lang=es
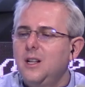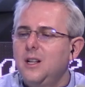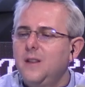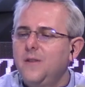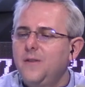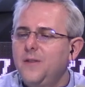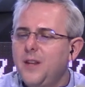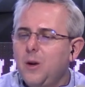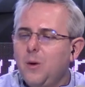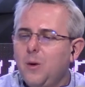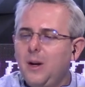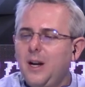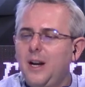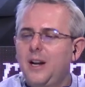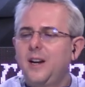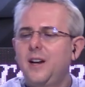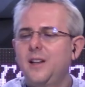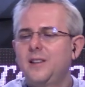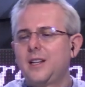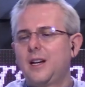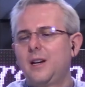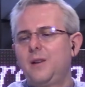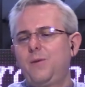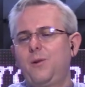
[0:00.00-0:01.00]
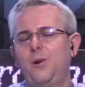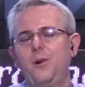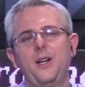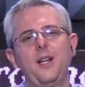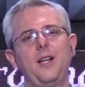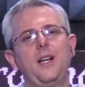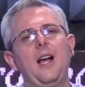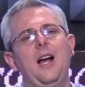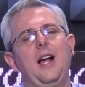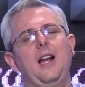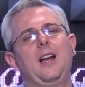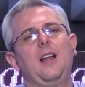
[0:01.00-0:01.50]
Tengo en la línea
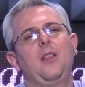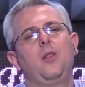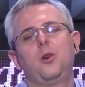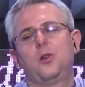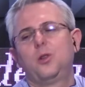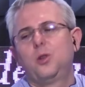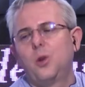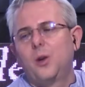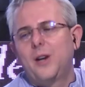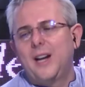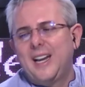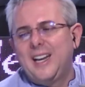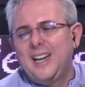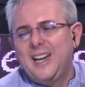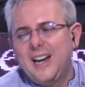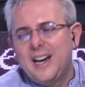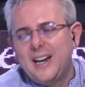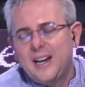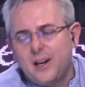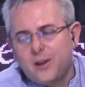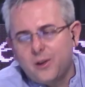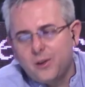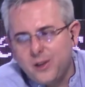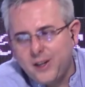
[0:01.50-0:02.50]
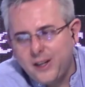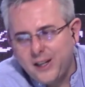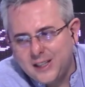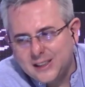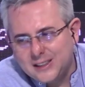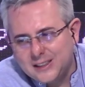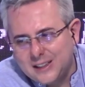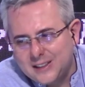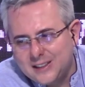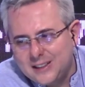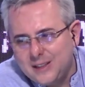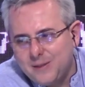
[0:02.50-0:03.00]
telefónica a la doctora Ileana Rodríguez
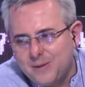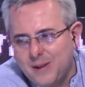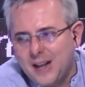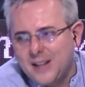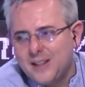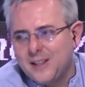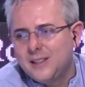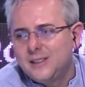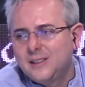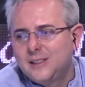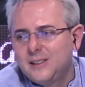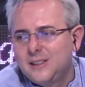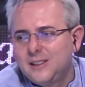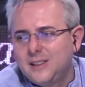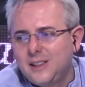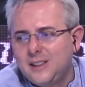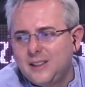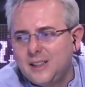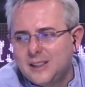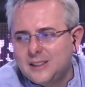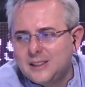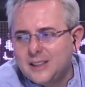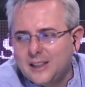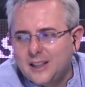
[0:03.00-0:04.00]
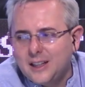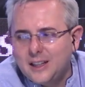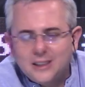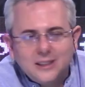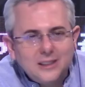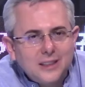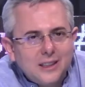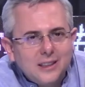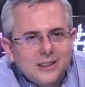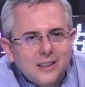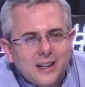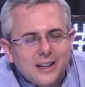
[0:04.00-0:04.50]
Santibáñez. Ella es analista
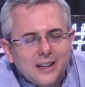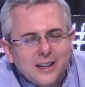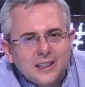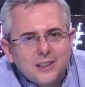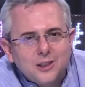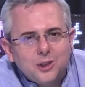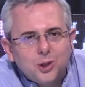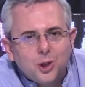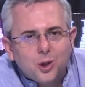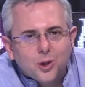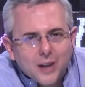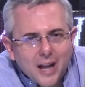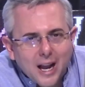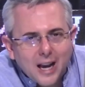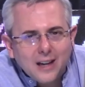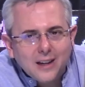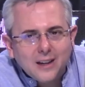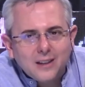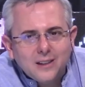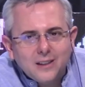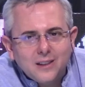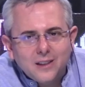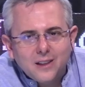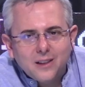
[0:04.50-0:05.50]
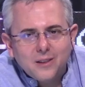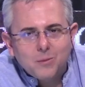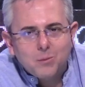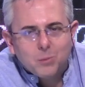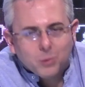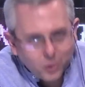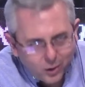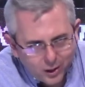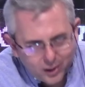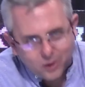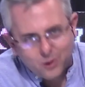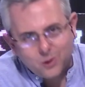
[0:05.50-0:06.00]
internacional, muy
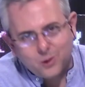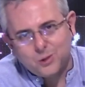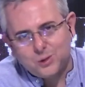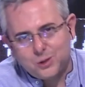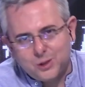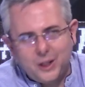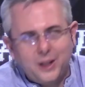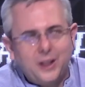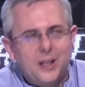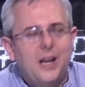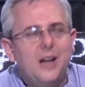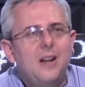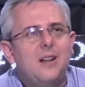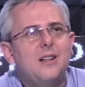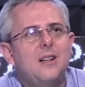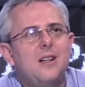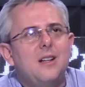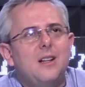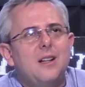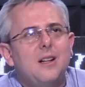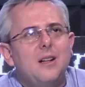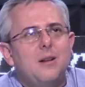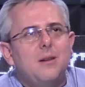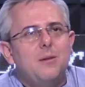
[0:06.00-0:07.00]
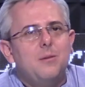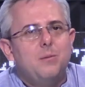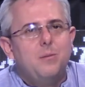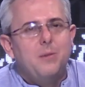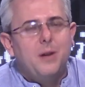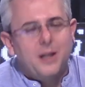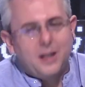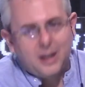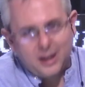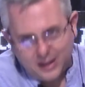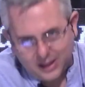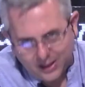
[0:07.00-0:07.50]
reconocida,
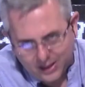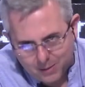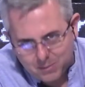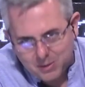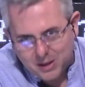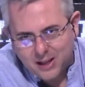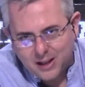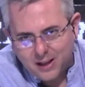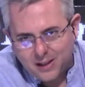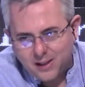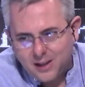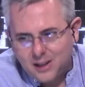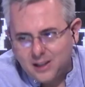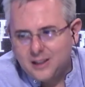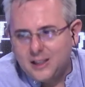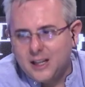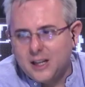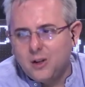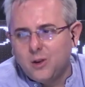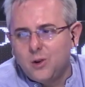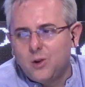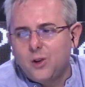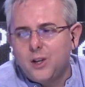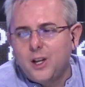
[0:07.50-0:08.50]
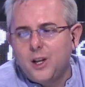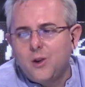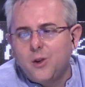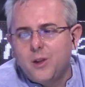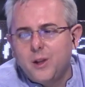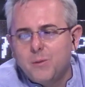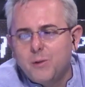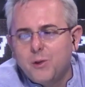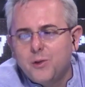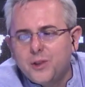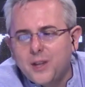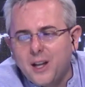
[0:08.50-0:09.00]
eh, académica del Tecnológico de
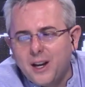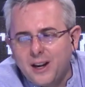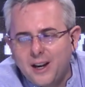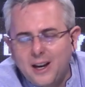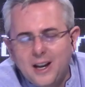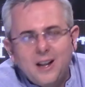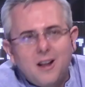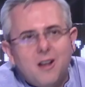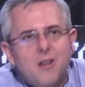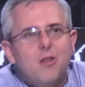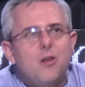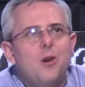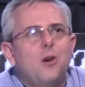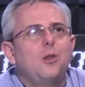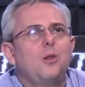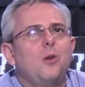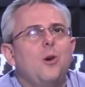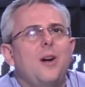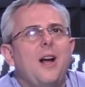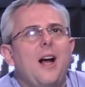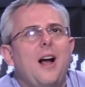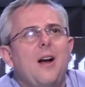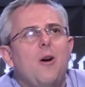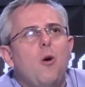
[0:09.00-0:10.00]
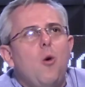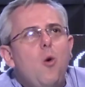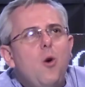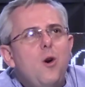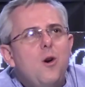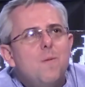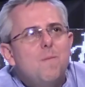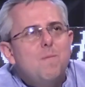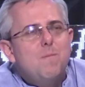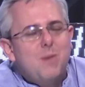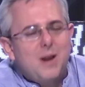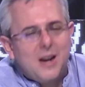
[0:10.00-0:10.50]
Monterrey. Doctora,
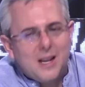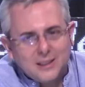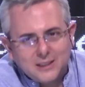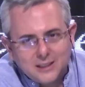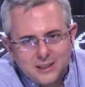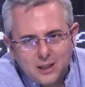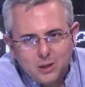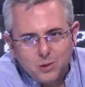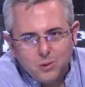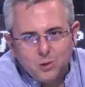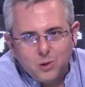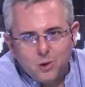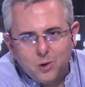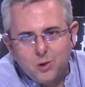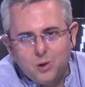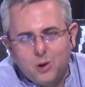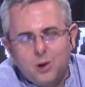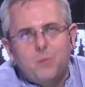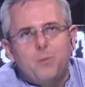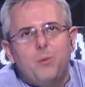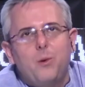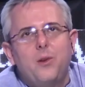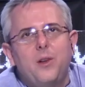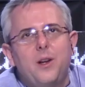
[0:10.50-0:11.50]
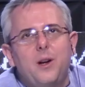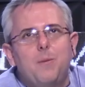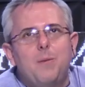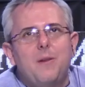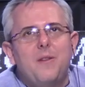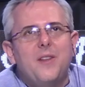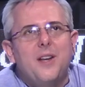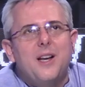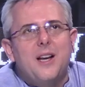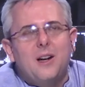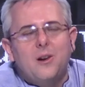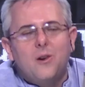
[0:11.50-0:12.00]
un placer, un honor poder
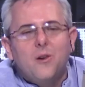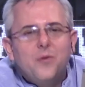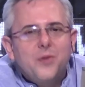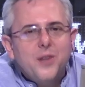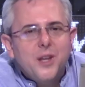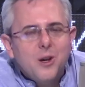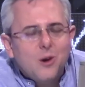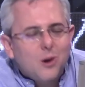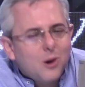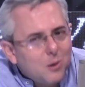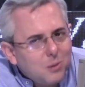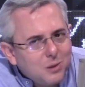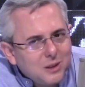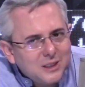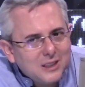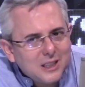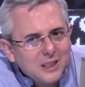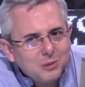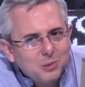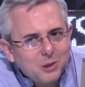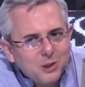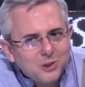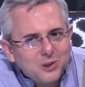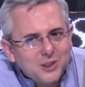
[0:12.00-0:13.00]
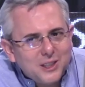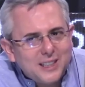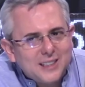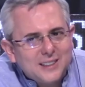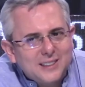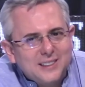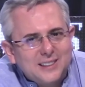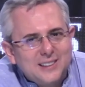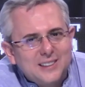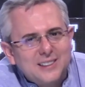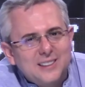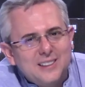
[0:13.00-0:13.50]
platicar contigo. ¿Cómo estás? Buenos
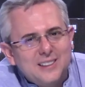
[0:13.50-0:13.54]
días.